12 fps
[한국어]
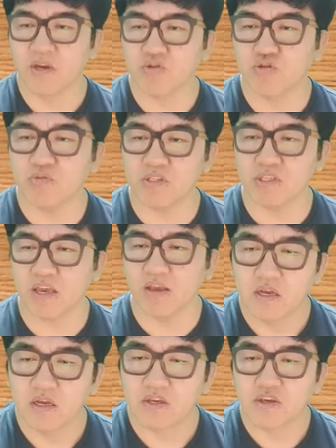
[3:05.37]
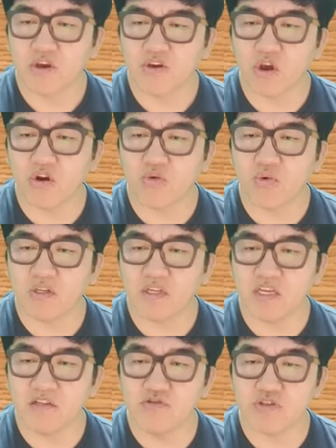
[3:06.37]
두 번째 경영권
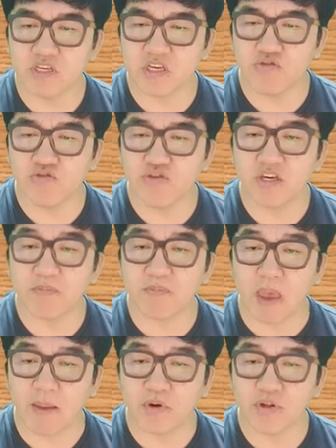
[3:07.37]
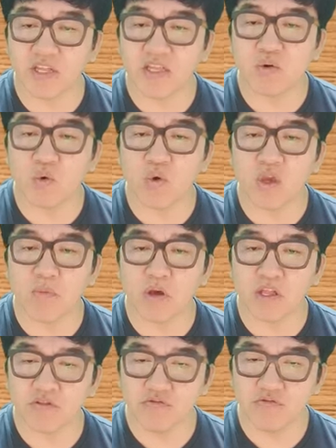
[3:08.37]
인수 시 주식 100% 공개
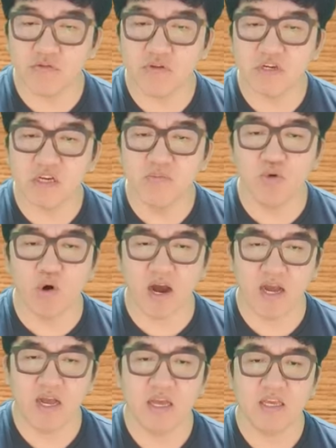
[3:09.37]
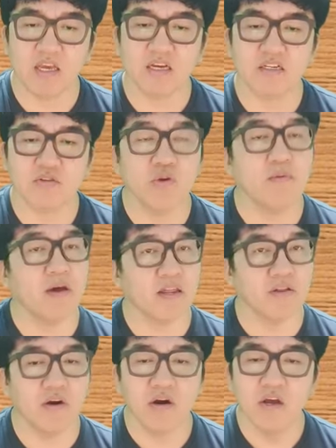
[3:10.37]
매수 의무화. 소위
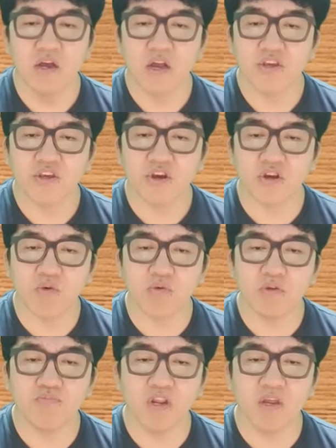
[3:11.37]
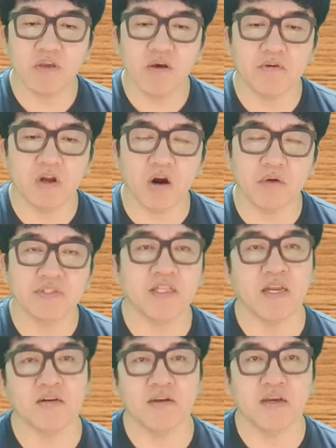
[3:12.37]
말해서 경영권 프리미엄을
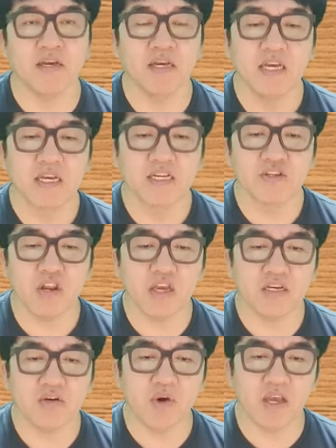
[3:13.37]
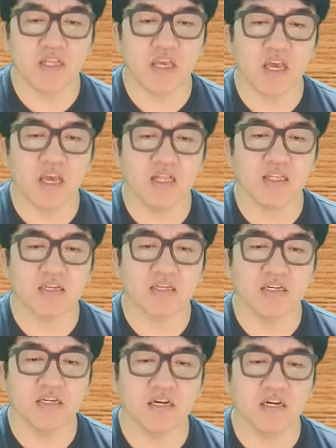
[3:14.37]
없앤다는 거예요. 그 전에 그 YTN
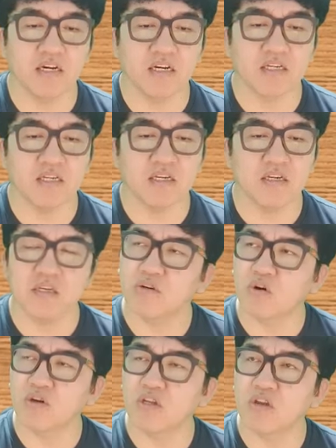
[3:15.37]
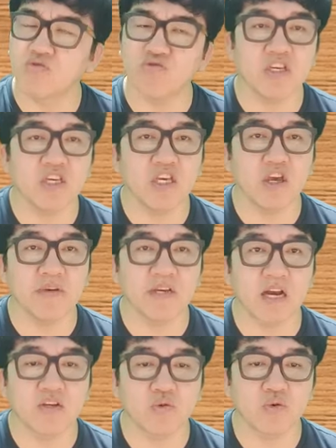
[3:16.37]
그, 그 어디더라
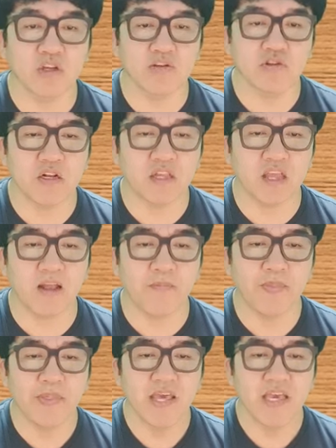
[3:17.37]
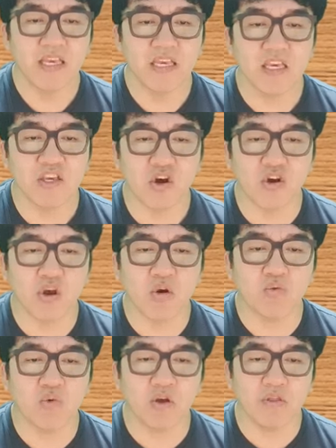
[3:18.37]
유진기업인가 그쪽으로 인수될 때 이
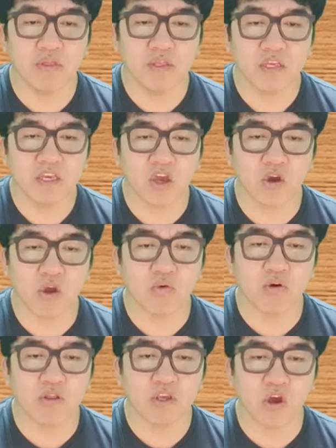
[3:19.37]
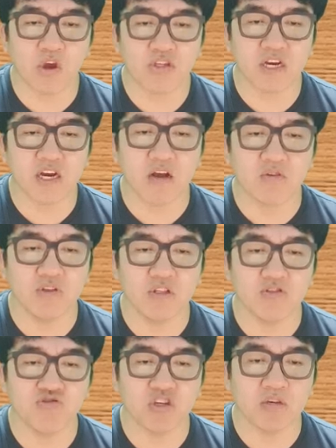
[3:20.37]
경영권, 이 경영권, 경영자가 갖고
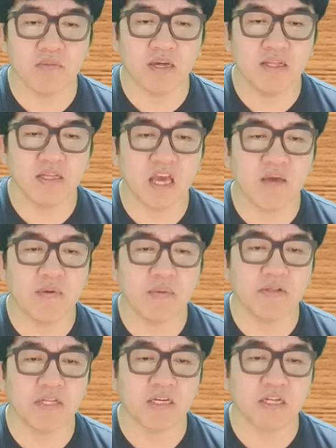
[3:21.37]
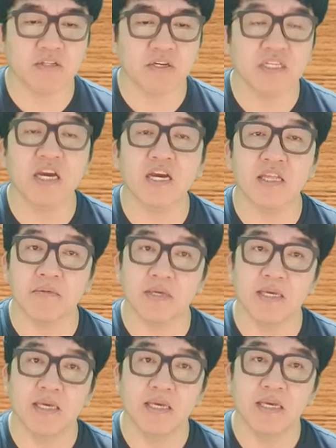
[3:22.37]
있는 주식만 3배 비싸게 샀어요. 시가 대비.
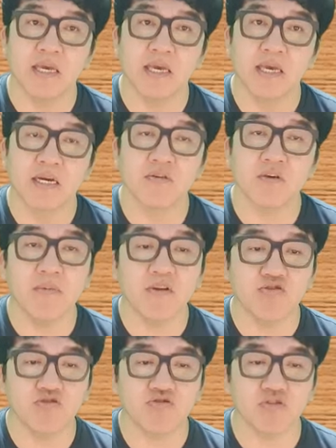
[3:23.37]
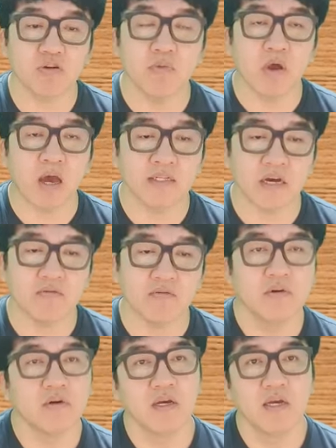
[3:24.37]
그리고 일반 주주들은 뭐 안 사고.
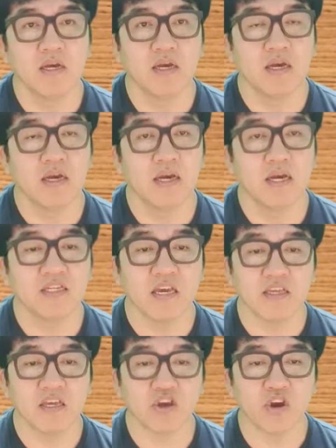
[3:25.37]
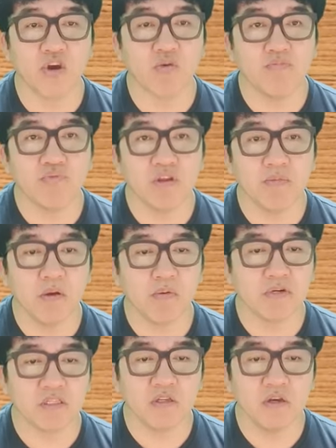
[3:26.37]
이게 이제 경영권
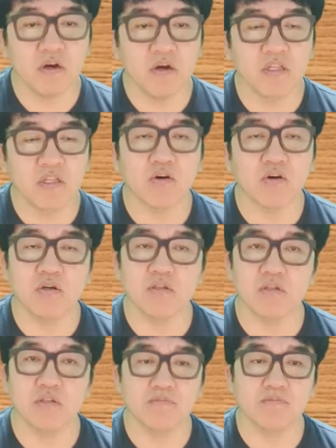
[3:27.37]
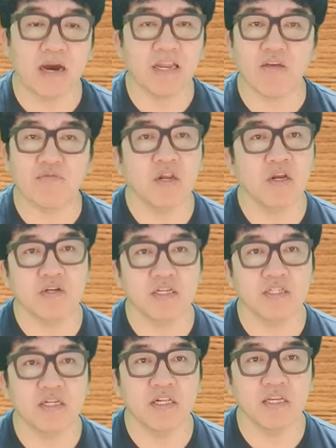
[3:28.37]
프리미엄이거든요. 근데 이건 말이 안 되는 거예요,
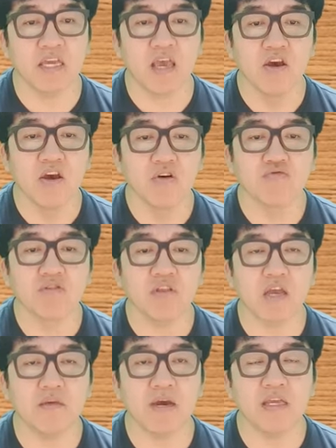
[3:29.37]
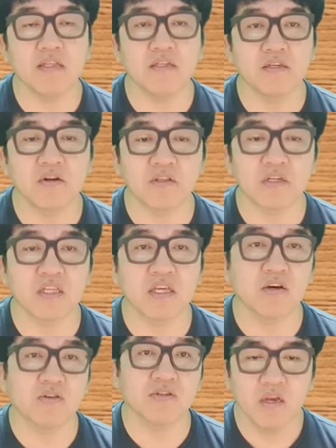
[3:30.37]
사실. 이게 우리나라에만 있는 이런
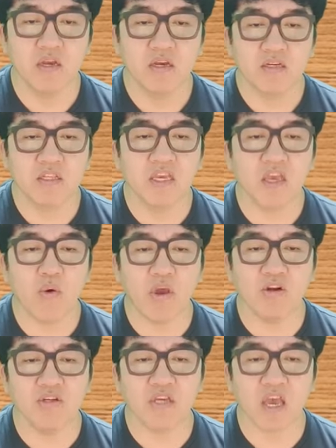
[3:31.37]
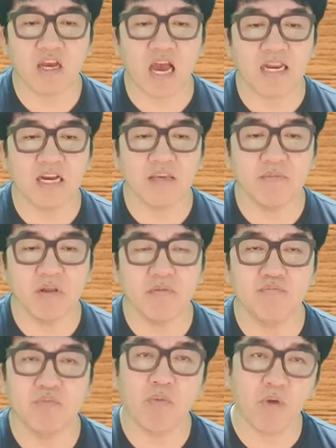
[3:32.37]
특징이거든요. 근데 이게 왜 이런 식의
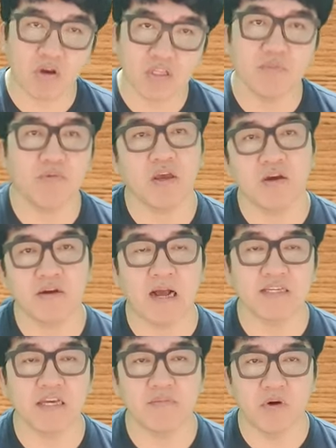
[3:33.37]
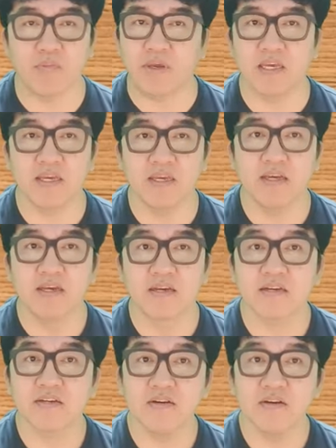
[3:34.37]
가능하냐면 법이 없기 때문에요. 강제하는 법이.
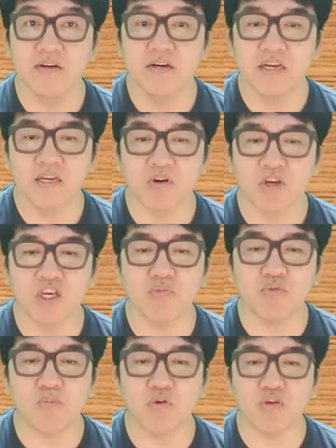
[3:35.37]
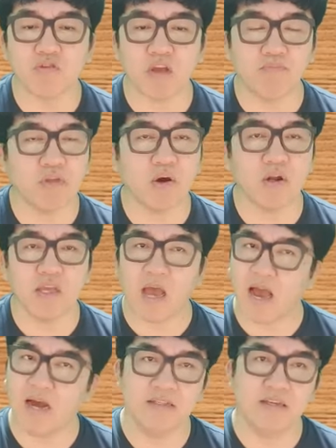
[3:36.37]
그죠? 뭐 기업들 보고 자꾸 나쁘다고 하는데
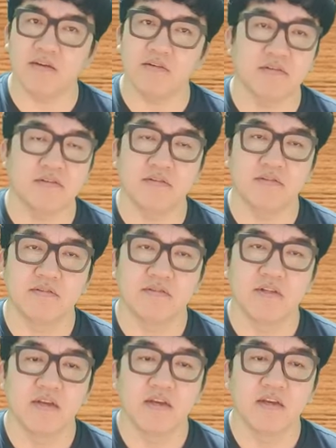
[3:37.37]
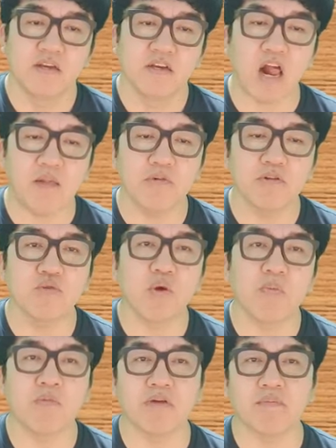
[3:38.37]
아니에요. 이거 알면서도 왜
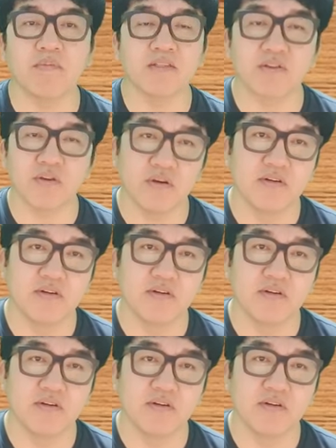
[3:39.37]
법을 안 만들어요?